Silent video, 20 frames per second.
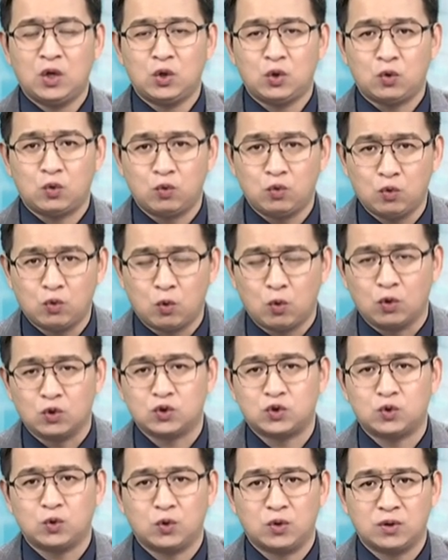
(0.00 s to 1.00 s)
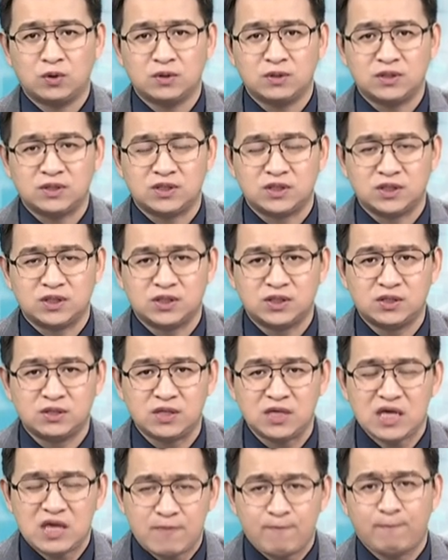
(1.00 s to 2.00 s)
如果说只是
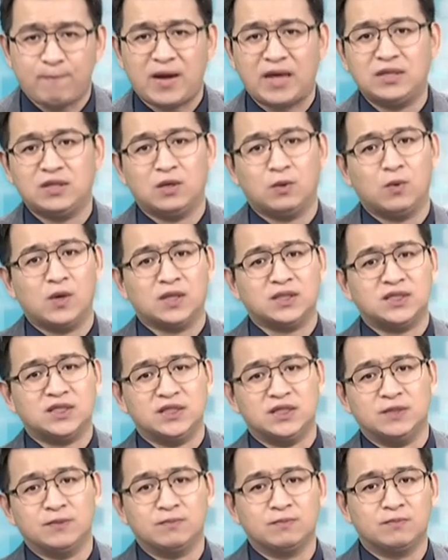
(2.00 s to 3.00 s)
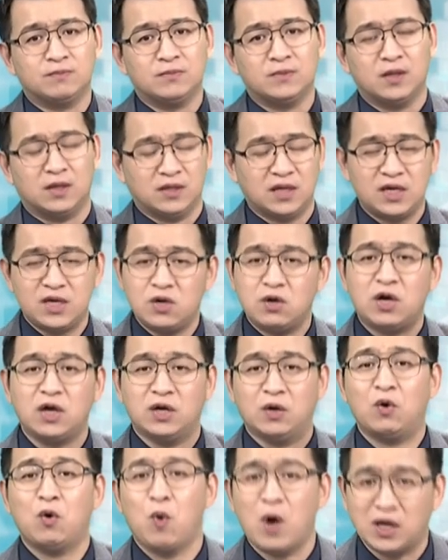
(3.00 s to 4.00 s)
一般的旺季，啊，那你有可
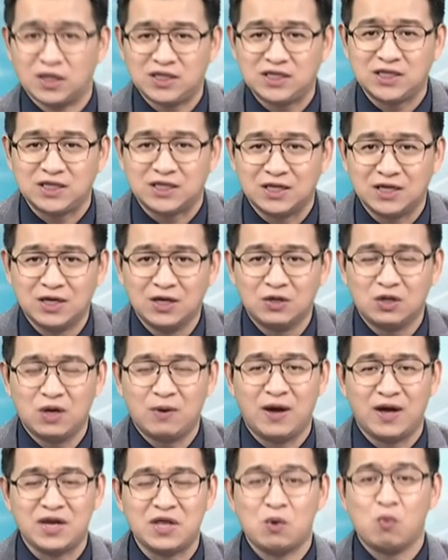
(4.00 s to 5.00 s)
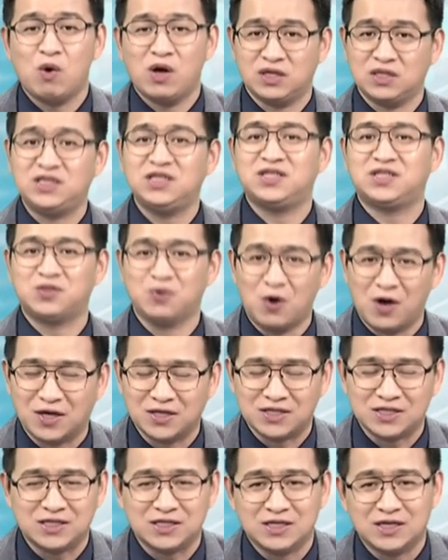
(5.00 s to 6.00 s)
能会忘记，对吧？你旺季是忘
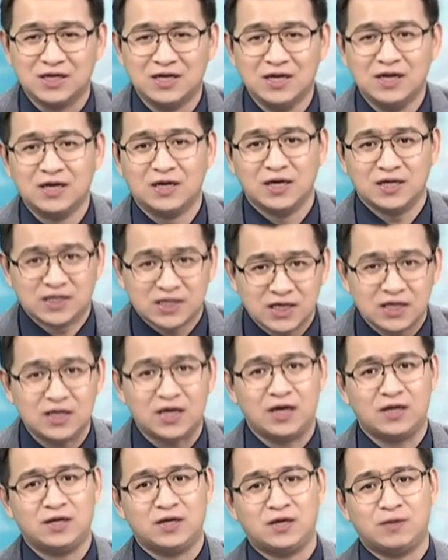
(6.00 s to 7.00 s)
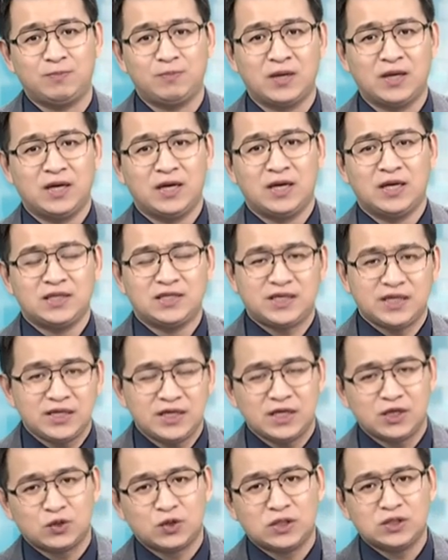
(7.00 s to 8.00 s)
记了，可是今年呢？今
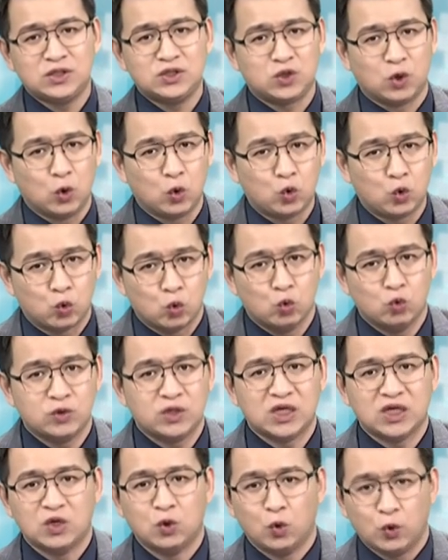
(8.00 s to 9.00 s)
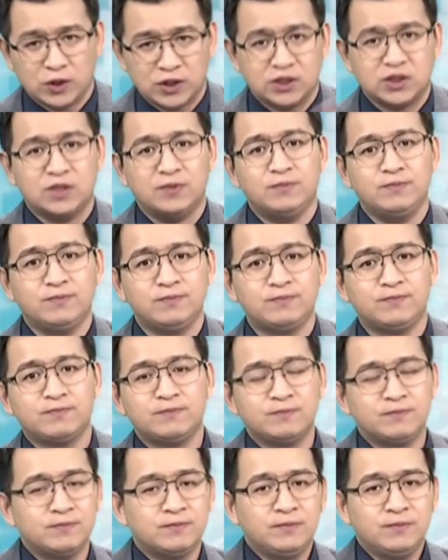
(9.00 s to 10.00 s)
年算是从谷底回升，
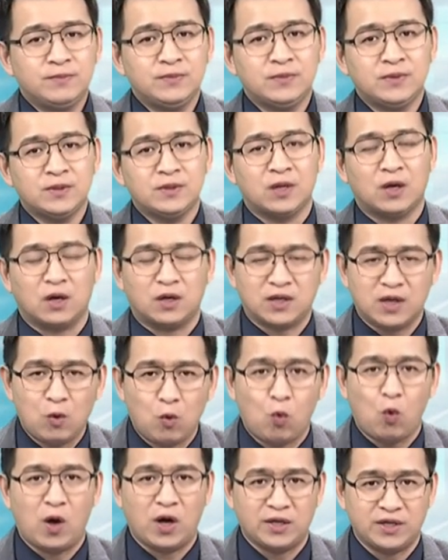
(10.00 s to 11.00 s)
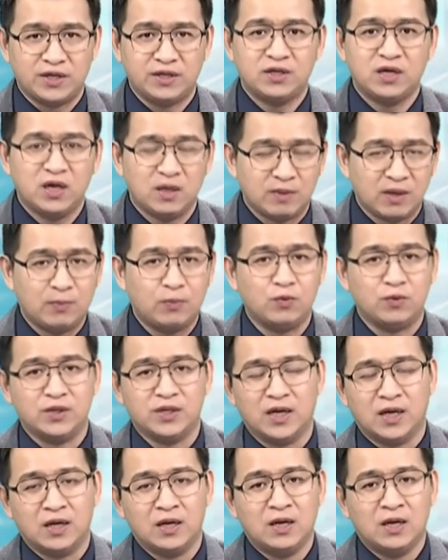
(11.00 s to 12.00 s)
哦，跟往年特别不一
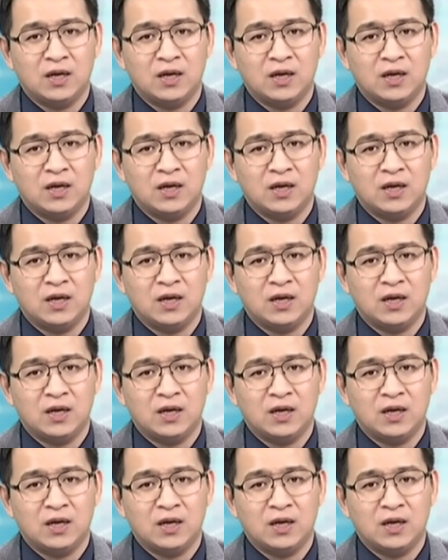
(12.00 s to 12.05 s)
样，